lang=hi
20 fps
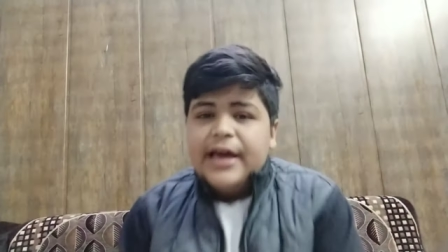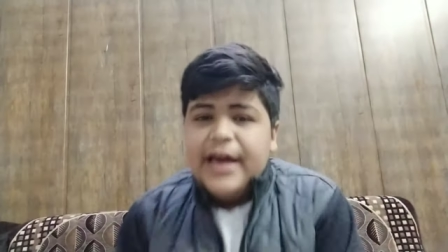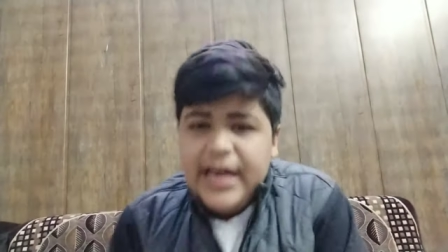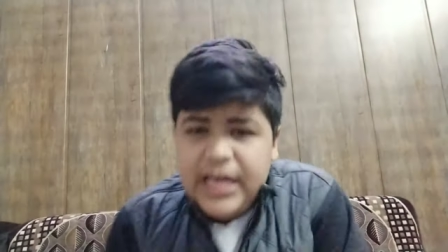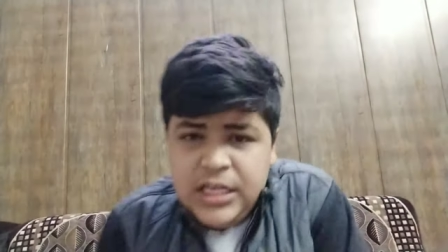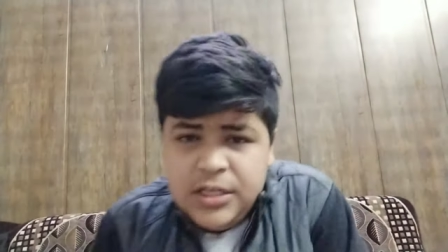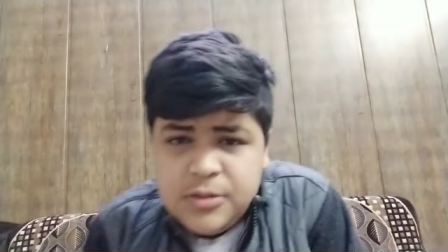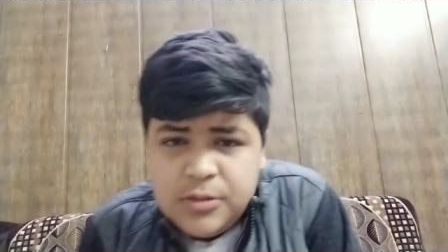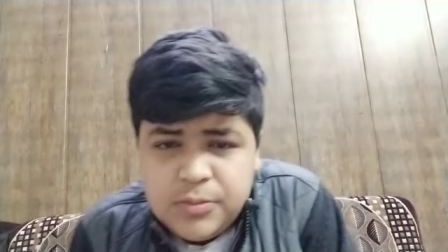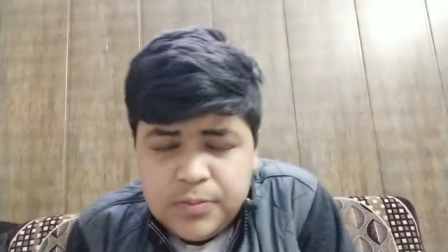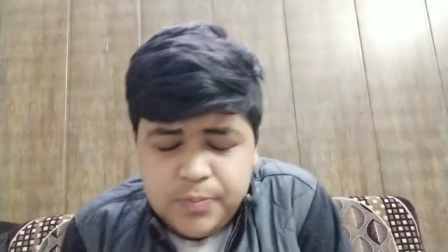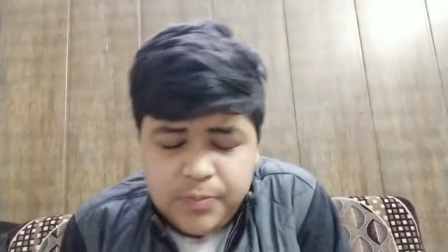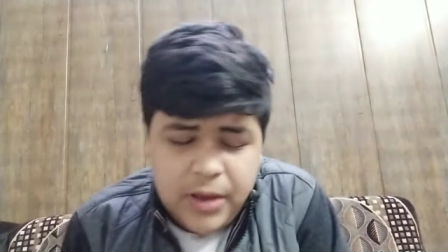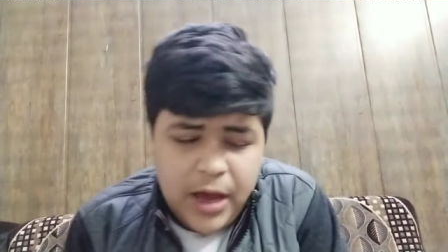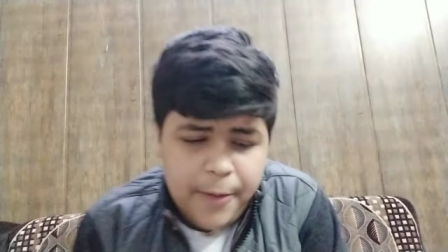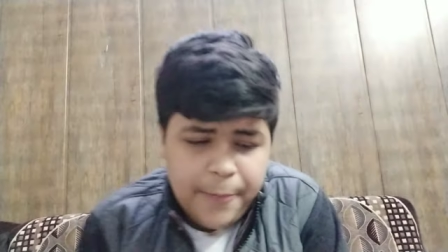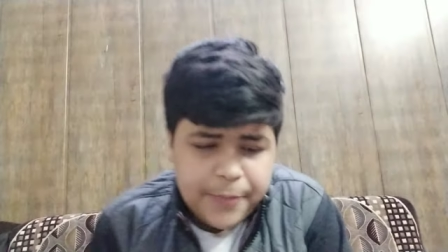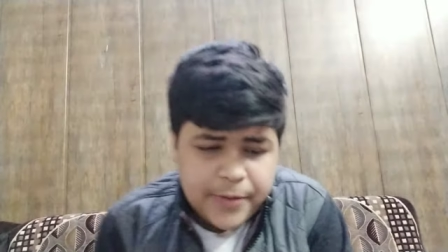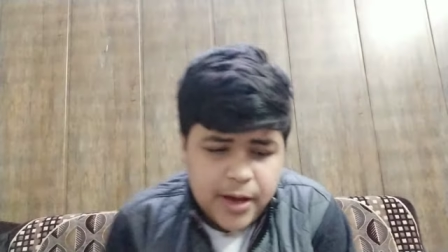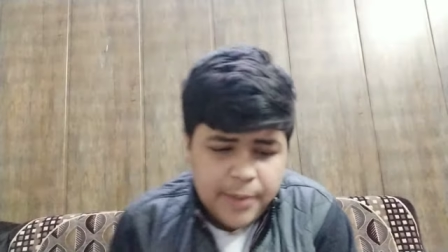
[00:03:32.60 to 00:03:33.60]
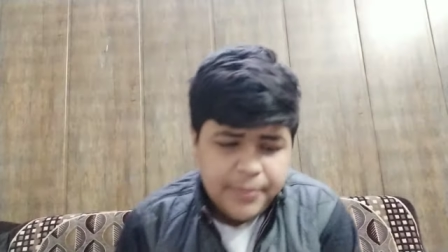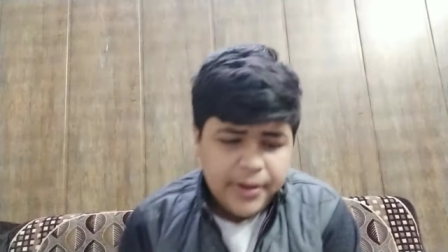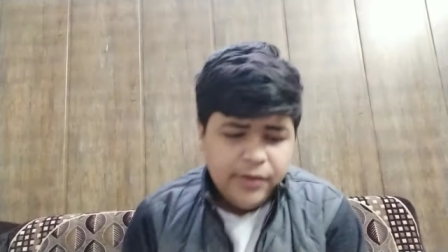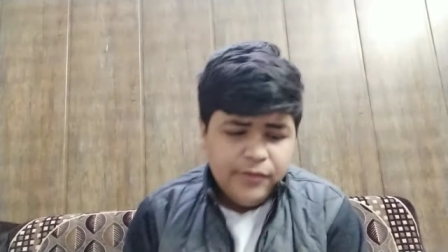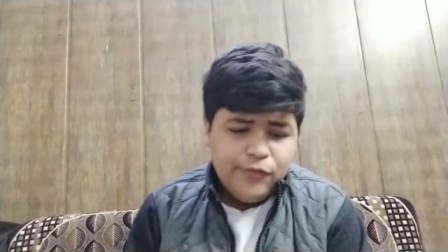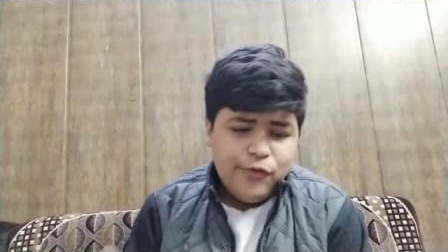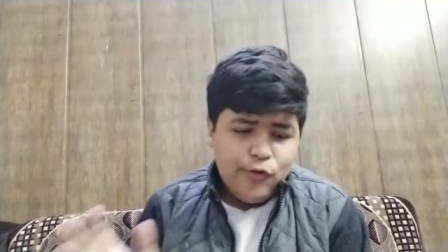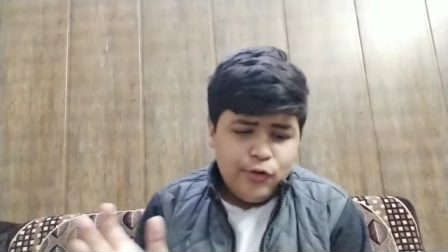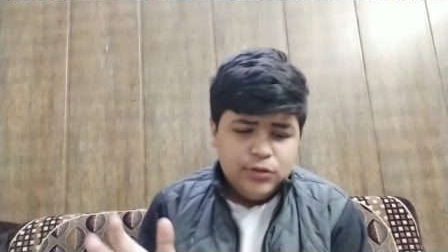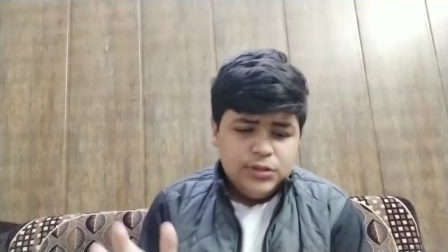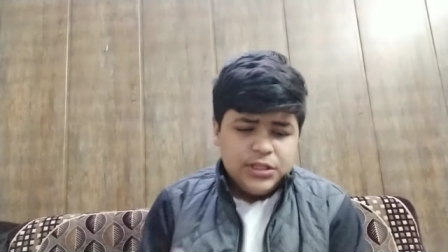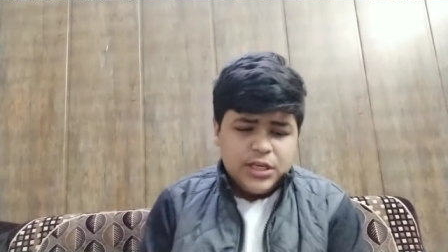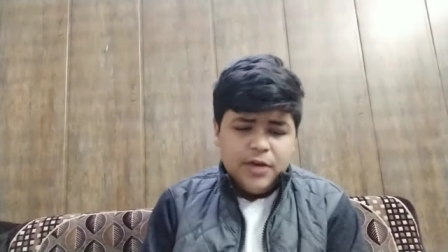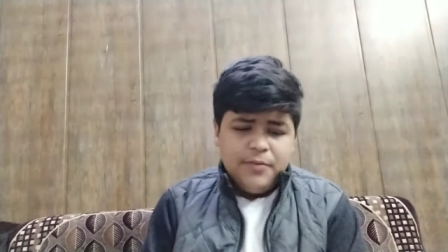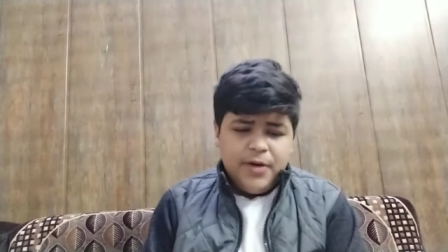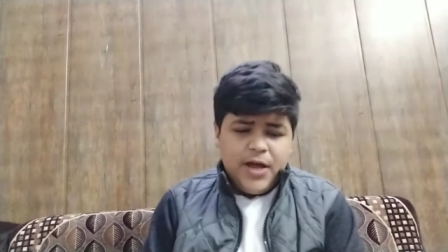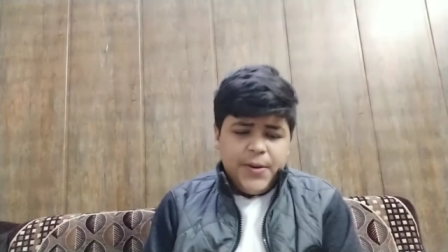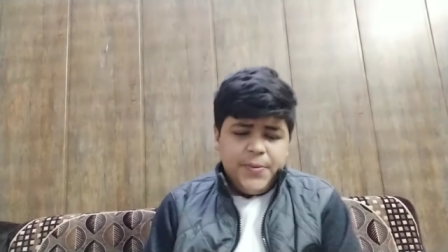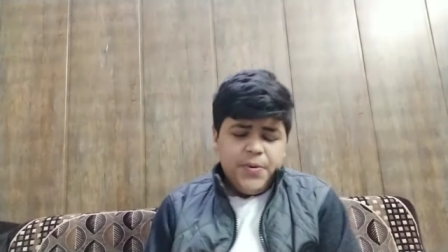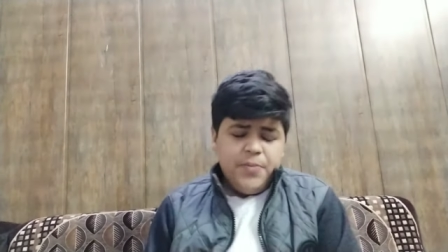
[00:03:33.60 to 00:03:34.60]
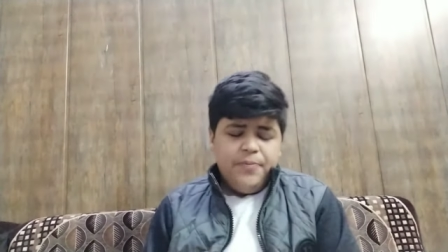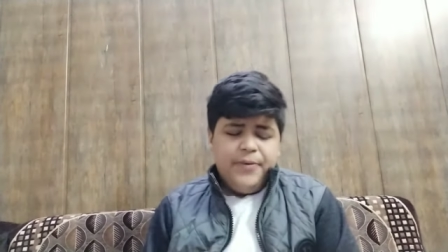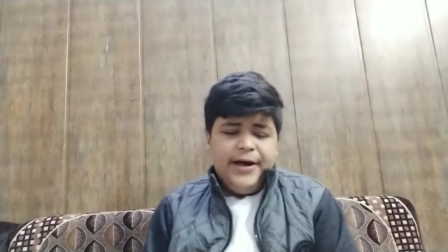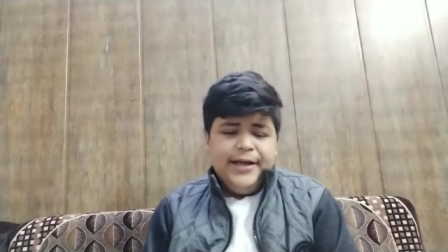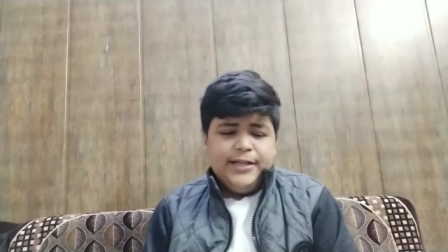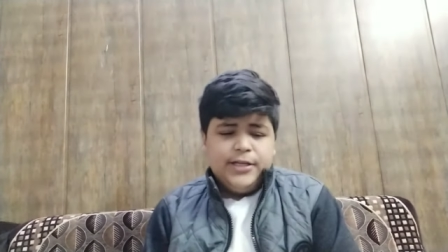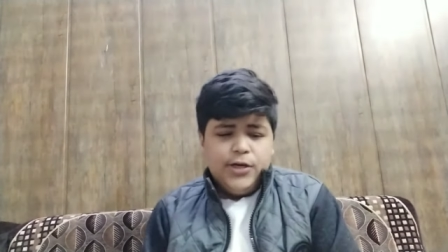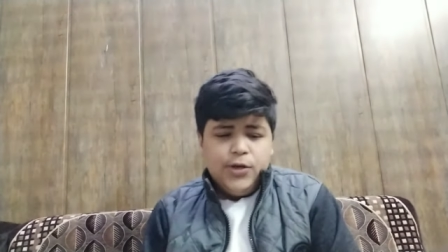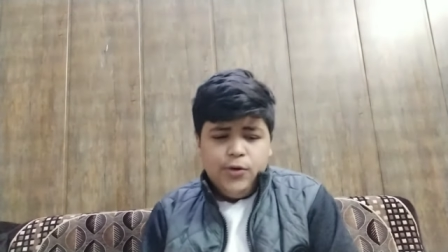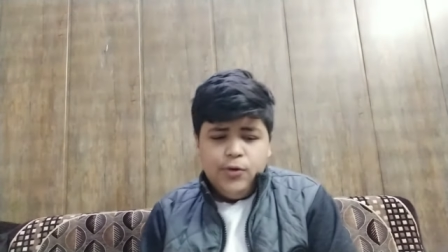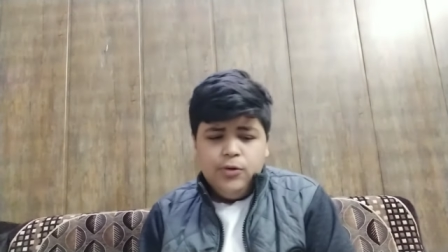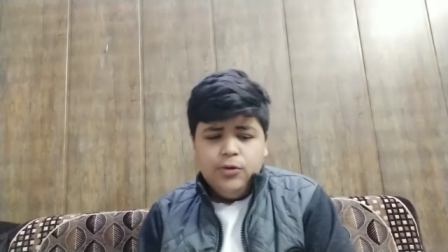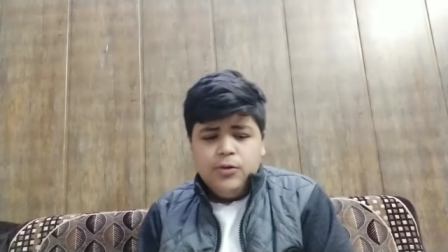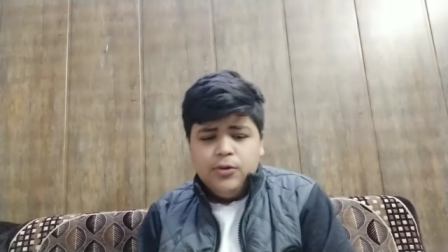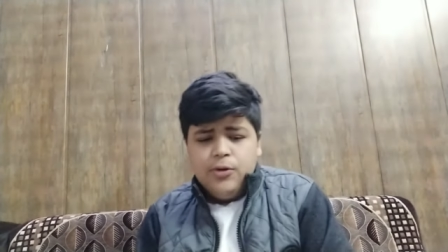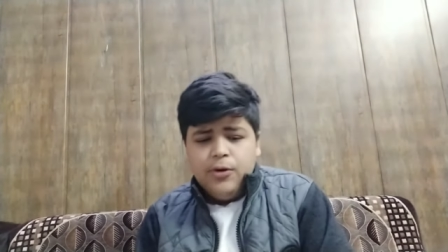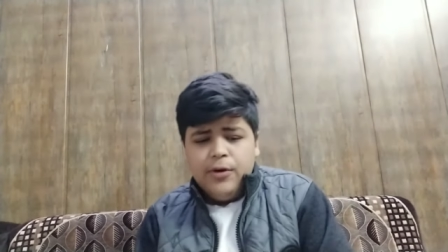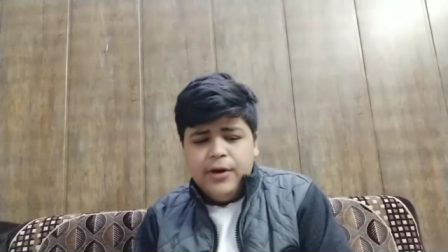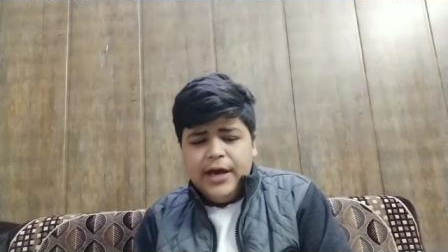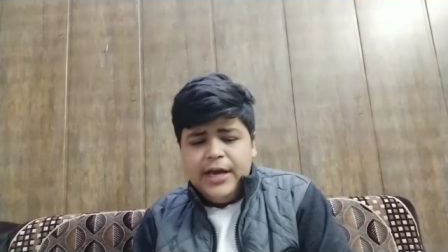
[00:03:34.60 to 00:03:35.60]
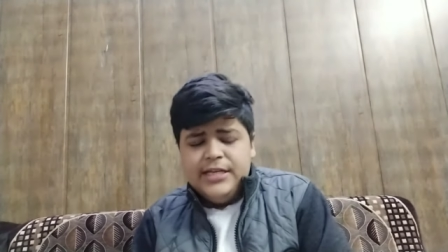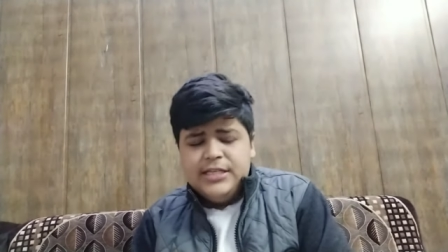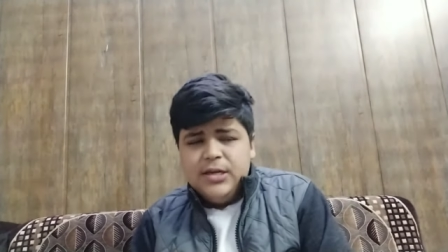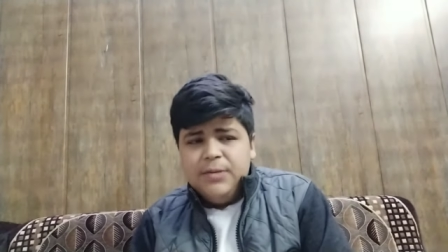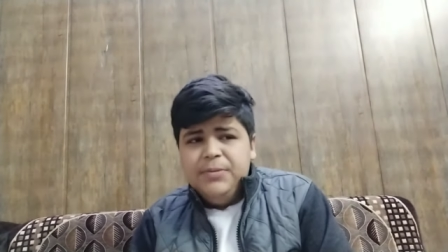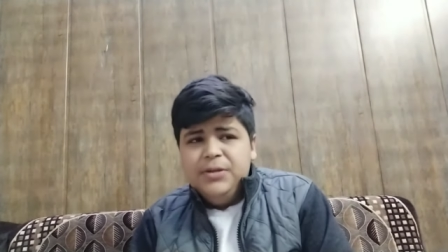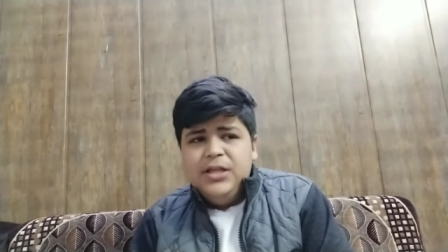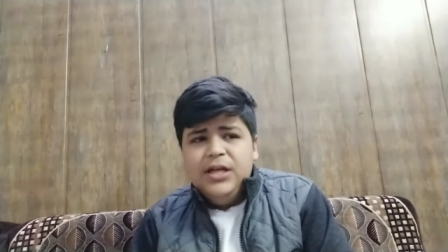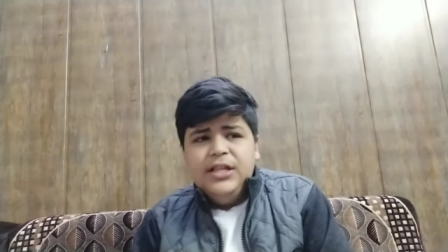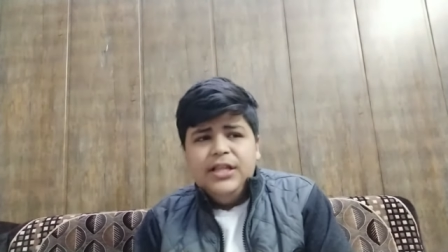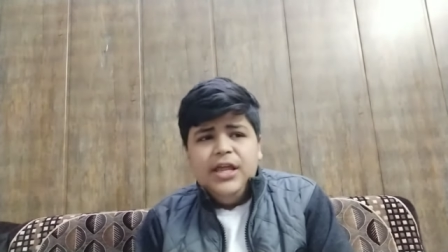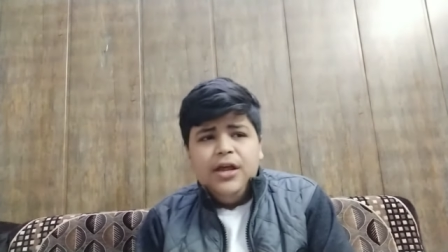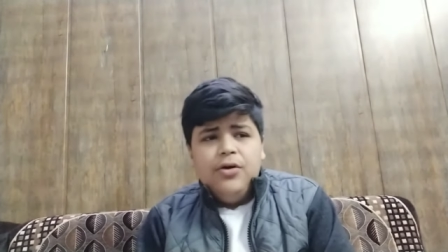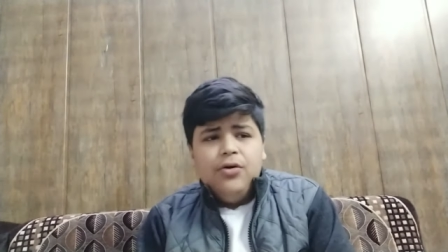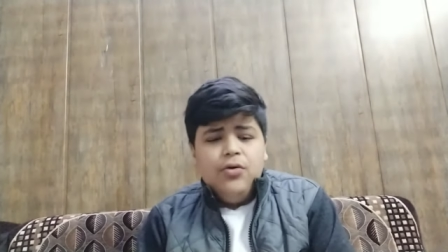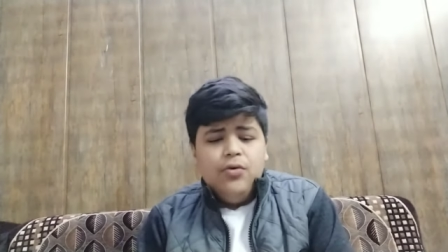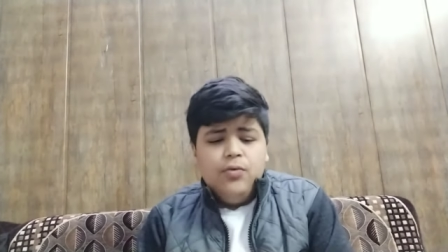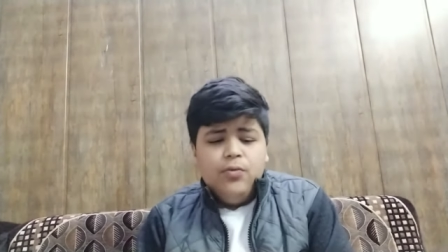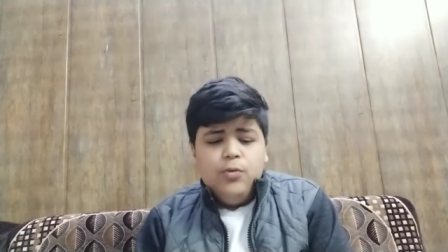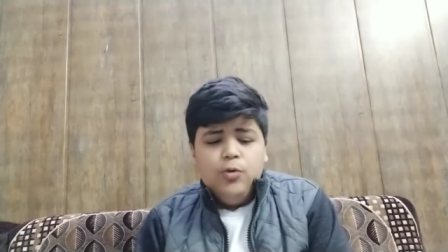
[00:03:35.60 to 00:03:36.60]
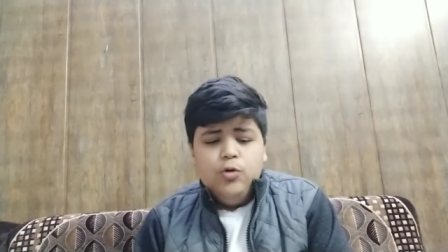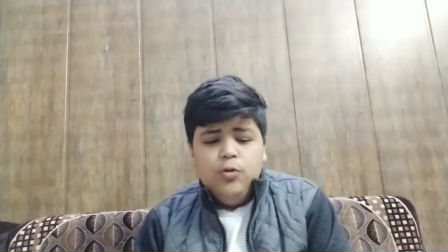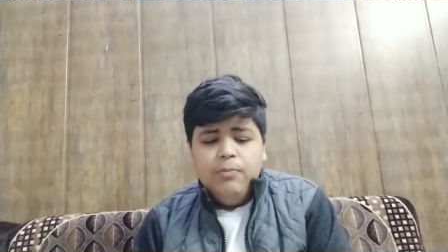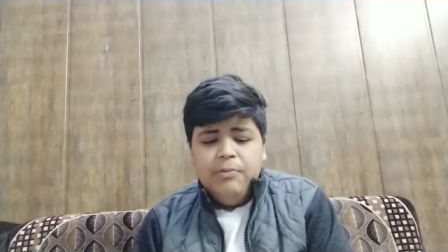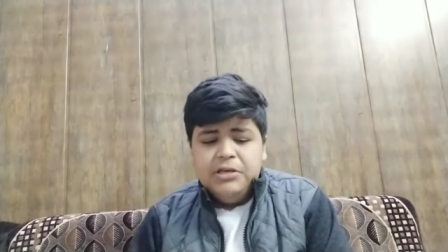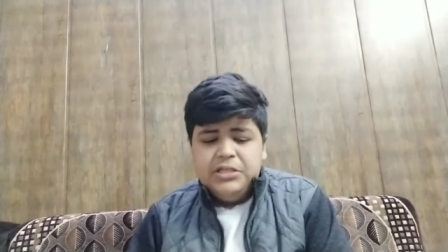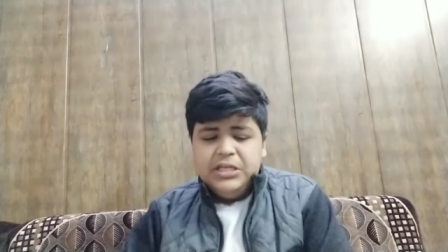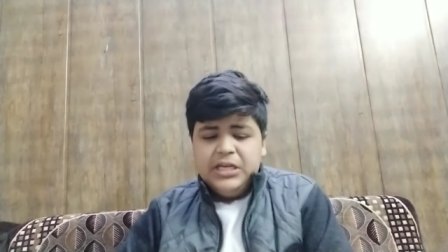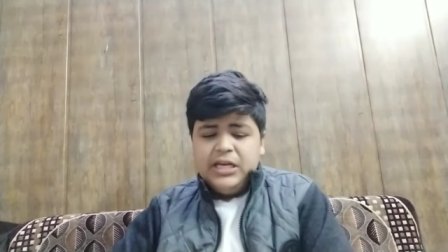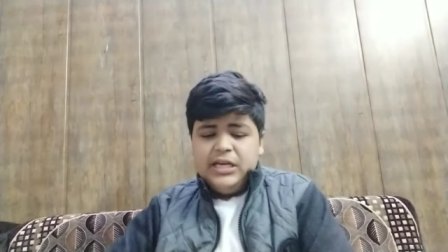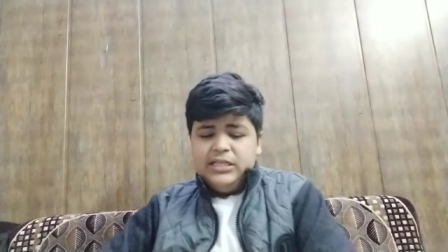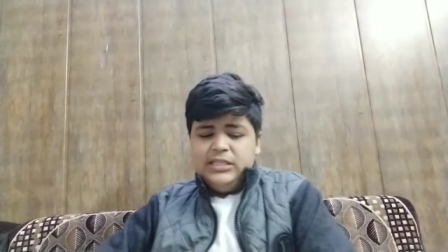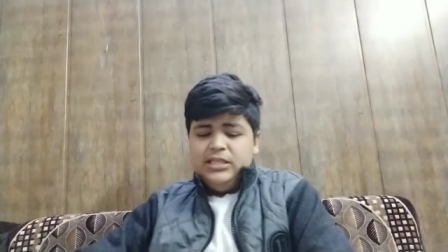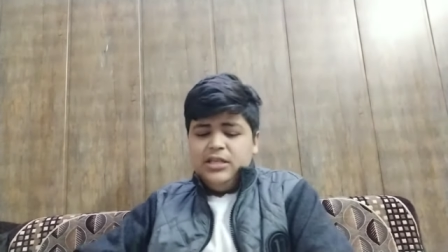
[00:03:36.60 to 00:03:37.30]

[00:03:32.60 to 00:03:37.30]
गाइस मैं अपकमिंग फ़ोन के बारे में बात करूँ तो गाइस अभी तक देखो उनमें से